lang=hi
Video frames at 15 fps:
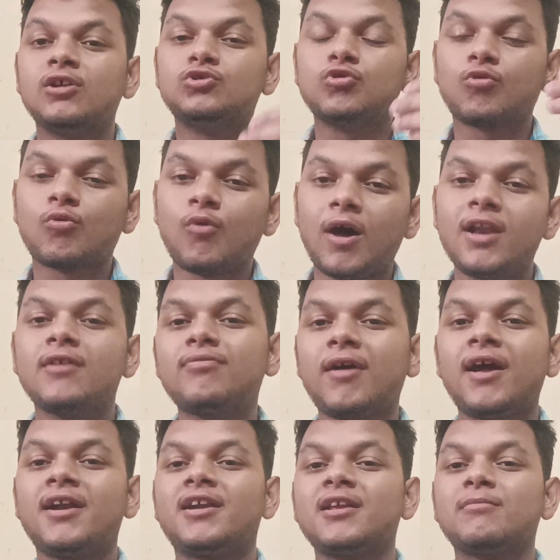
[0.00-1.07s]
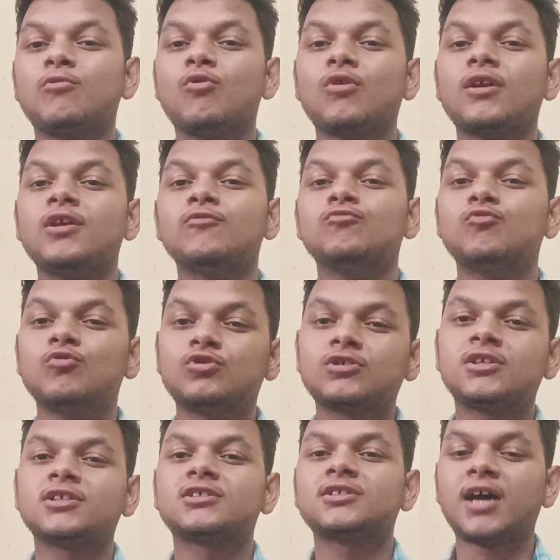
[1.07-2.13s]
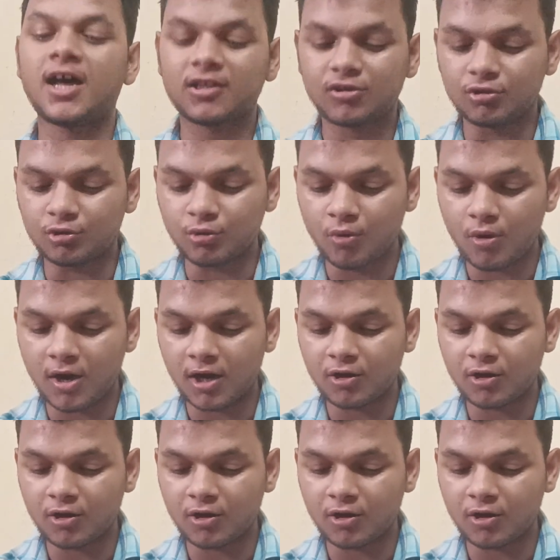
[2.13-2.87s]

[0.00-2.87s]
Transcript: जो क्वालिफायर टीम होगी उसके साथ दो